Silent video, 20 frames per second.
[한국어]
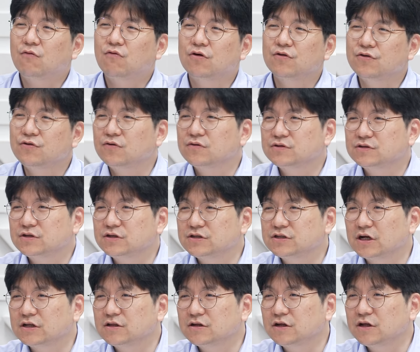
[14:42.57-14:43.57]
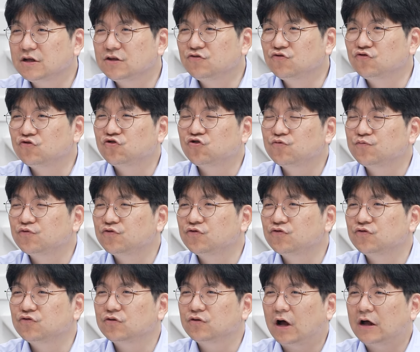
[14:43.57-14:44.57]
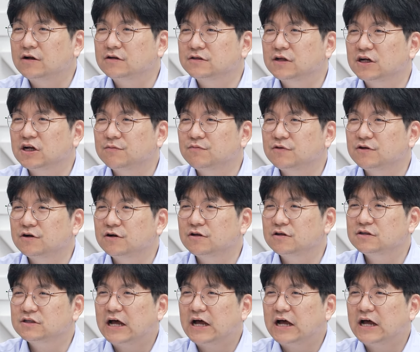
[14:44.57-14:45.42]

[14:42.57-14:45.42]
원희룡 지지자들이 유튜브 하는 사람들을 음.